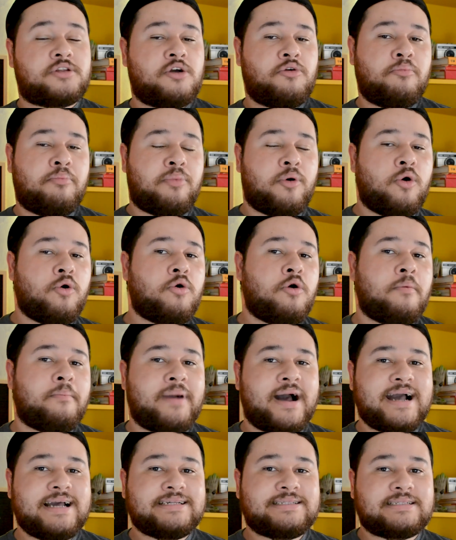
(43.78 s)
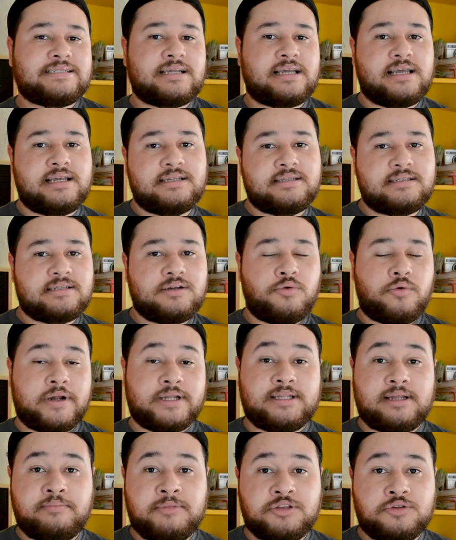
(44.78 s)
tem um pouco mais que
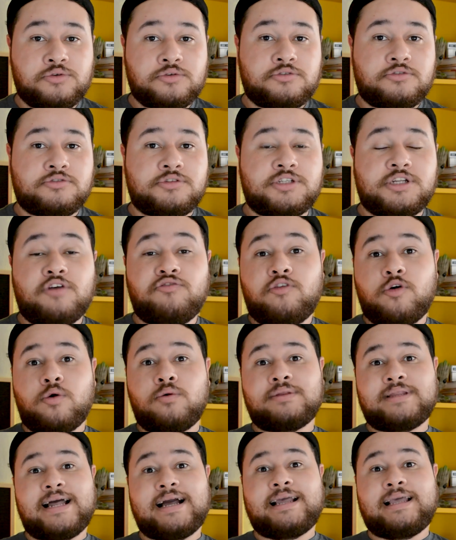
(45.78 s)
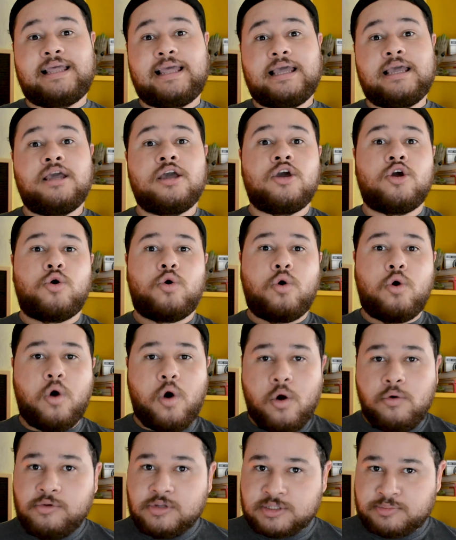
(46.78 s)
50 minutos e eu vou contar aqui
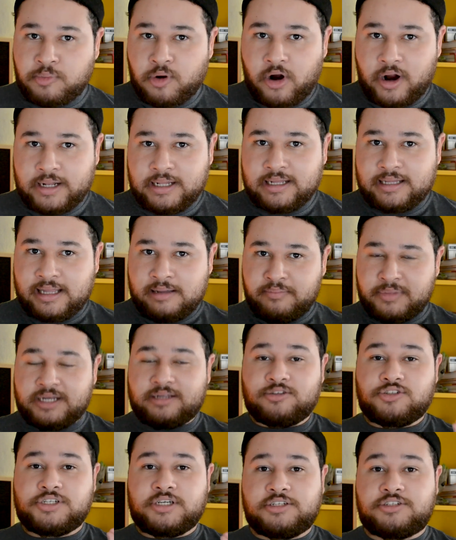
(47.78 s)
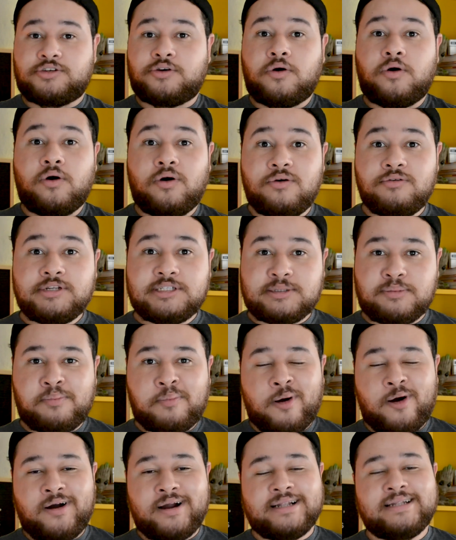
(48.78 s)
com spoiler, lembrando, gente, com
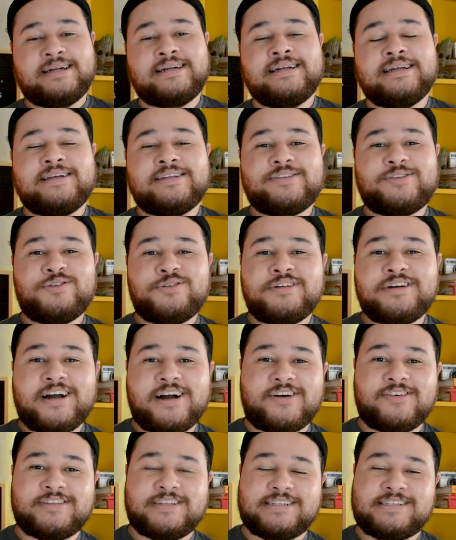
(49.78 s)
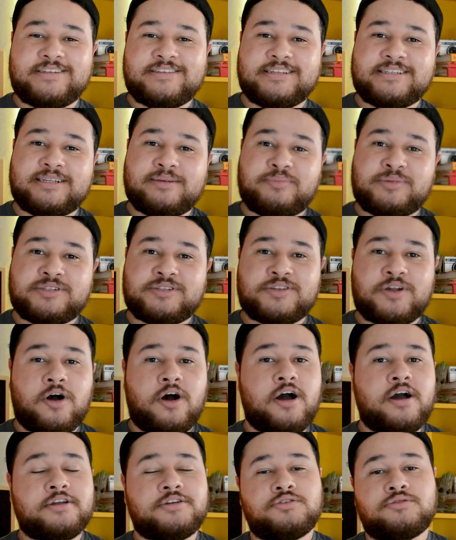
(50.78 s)
spoiler, tudo que aconteceu nesse
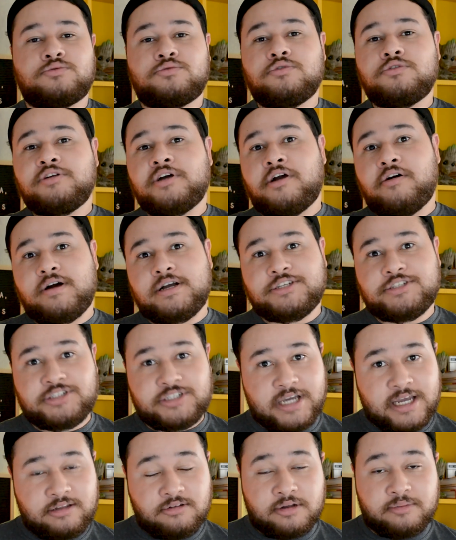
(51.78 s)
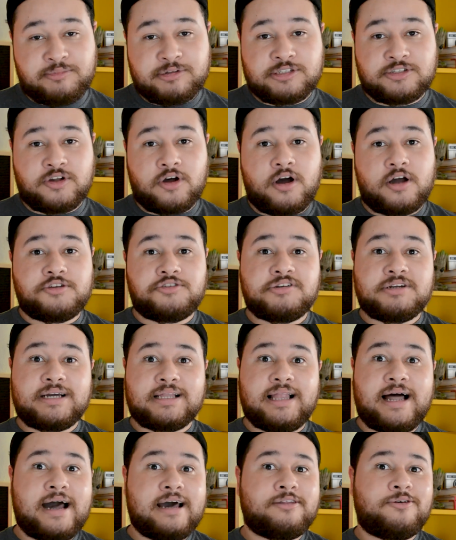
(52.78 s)
episódio, tudo que eu achei do episódio e,
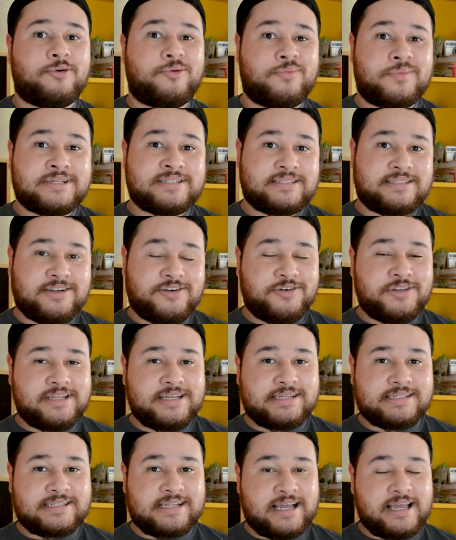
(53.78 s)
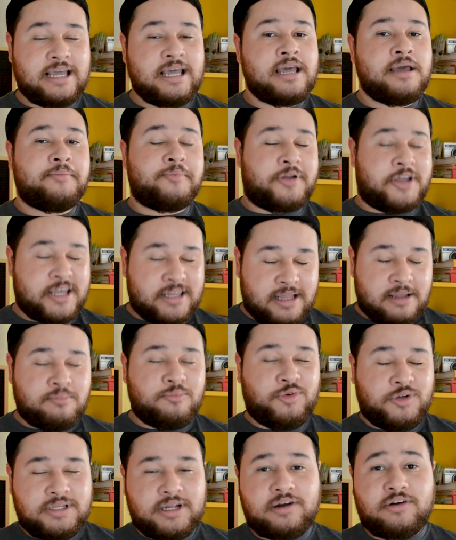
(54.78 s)
claro, algumas teorias aí, porque tem
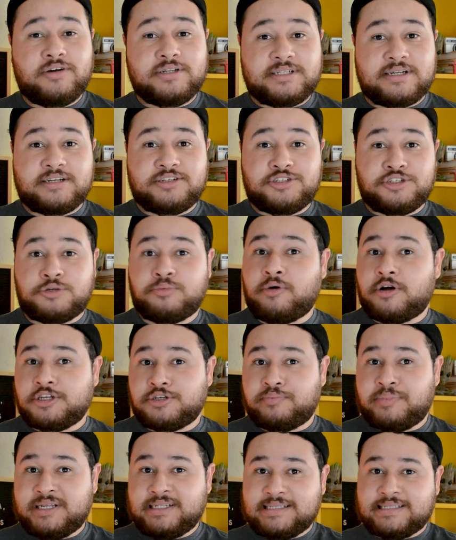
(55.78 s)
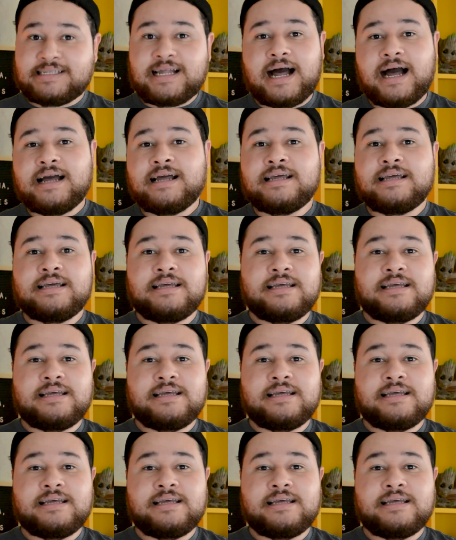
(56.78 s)
muita coisa que a gente pode pensar